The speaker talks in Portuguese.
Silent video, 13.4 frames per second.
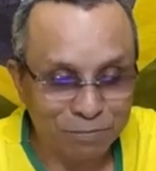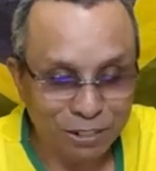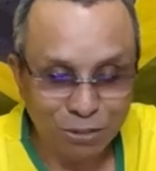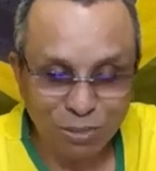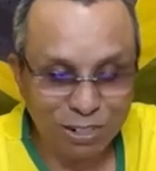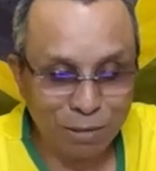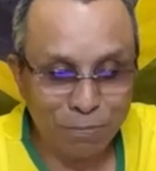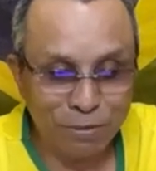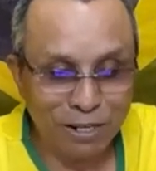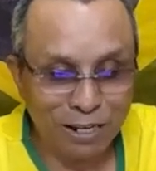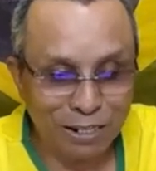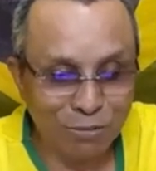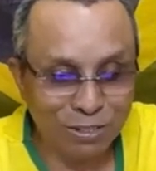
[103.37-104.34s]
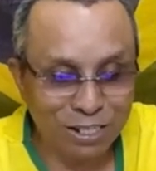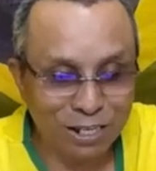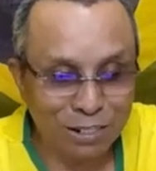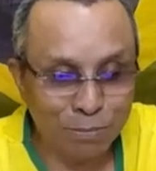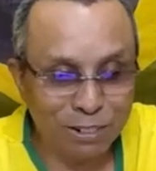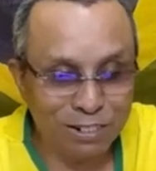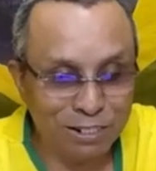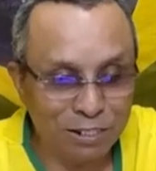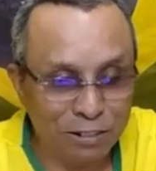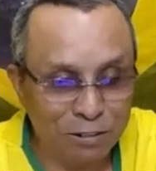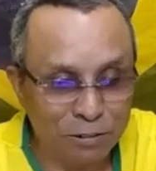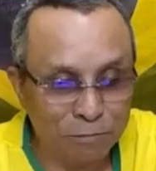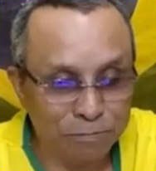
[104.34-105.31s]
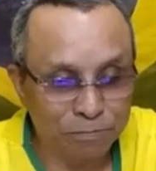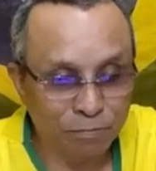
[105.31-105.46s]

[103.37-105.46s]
Não tem, aqui não tem ex-presidente.